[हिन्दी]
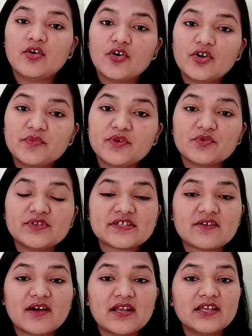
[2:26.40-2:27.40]
और भी कोई
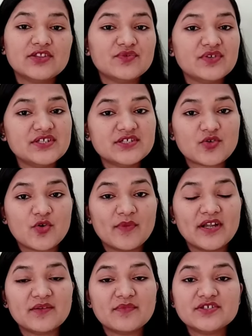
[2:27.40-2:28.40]
सवाल है तो नीचे
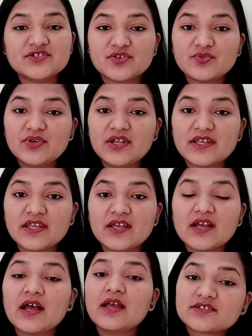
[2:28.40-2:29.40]
कमेंट में ज़रूर
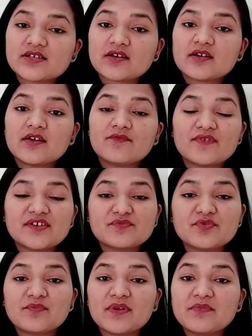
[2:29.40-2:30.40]
लिखिएगा इंस्टाग्राम
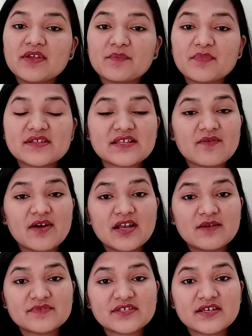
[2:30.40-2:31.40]
फेसबुक पे भी अपने सवाल
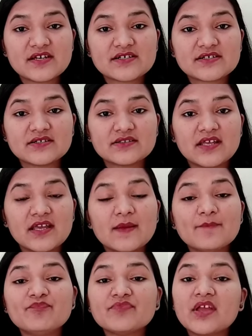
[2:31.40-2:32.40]
हमसे कर सकते
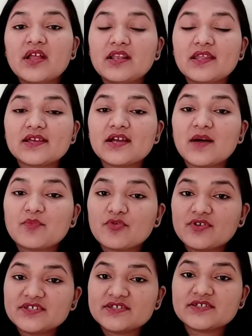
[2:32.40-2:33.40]
हैं लिंक
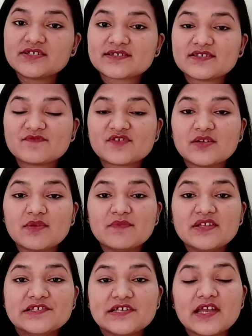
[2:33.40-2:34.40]
आपको नीचे डिस्क्रिप्शन में
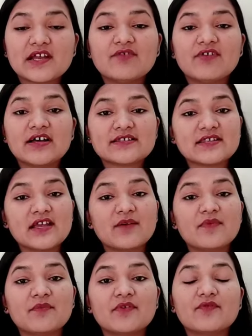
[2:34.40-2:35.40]
मिल जाएगा वहाँ से
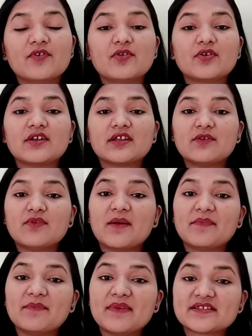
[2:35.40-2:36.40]
आप हमें फॉलो करके
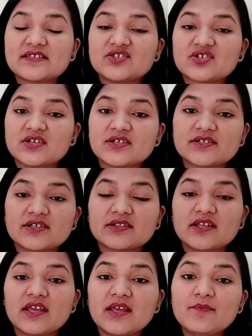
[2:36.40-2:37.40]
वहाँ पे मैसेज कर
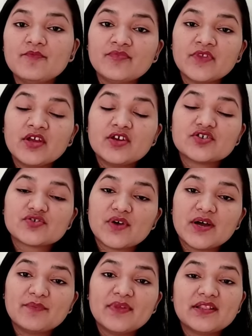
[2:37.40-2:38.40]
सकते हैं सो
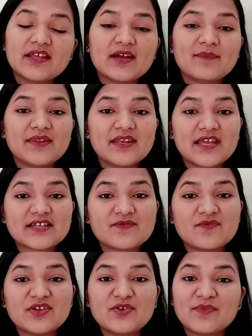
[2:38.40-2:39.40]
so, हम मिलते हैं अपनी
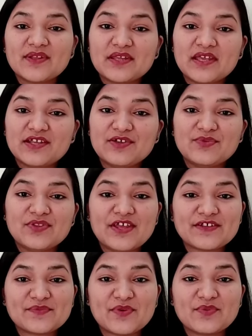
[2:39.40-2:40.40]
नेक्स्ट वीडियो में थैंक यू
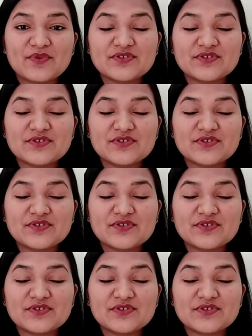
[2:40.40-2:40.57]
थैंक्स फॉर